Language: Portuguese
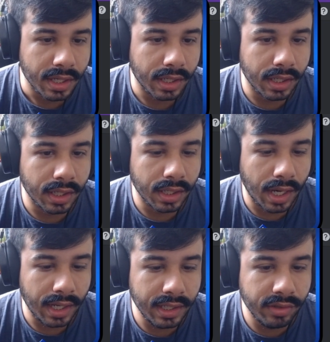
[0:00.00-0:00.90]
Ah,
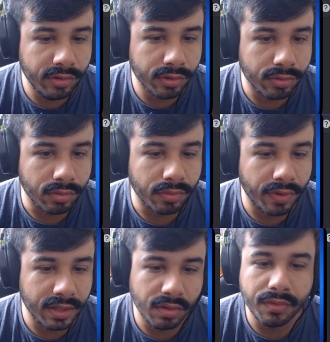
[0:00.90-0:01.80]
além disso,
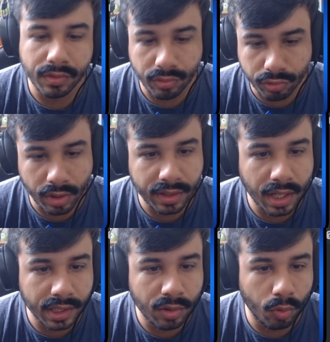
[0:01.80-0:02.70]
vai ter o evento de história
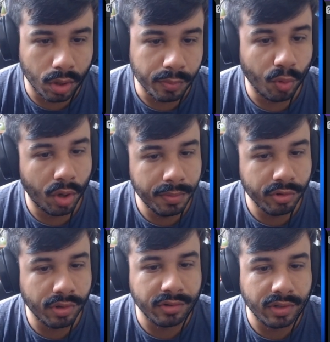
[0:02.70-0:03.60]
dela, que é o lobby. O lobby eu
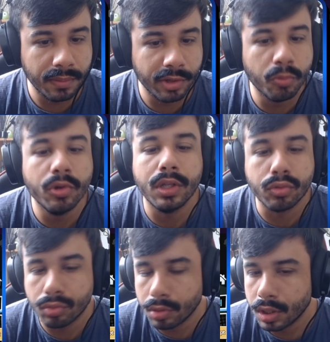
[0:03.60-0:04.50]
já achei mais
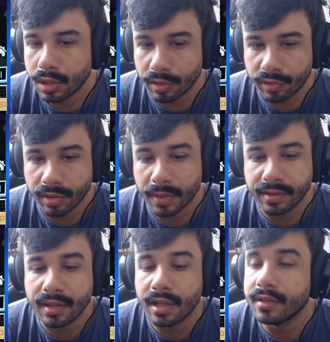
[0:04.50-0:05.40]
bonito, achei mais
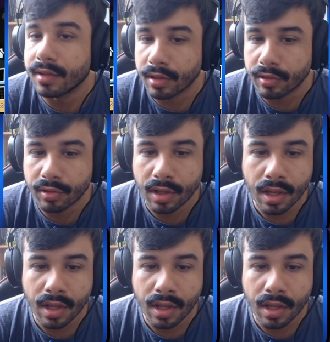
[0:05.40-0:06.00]
interessante.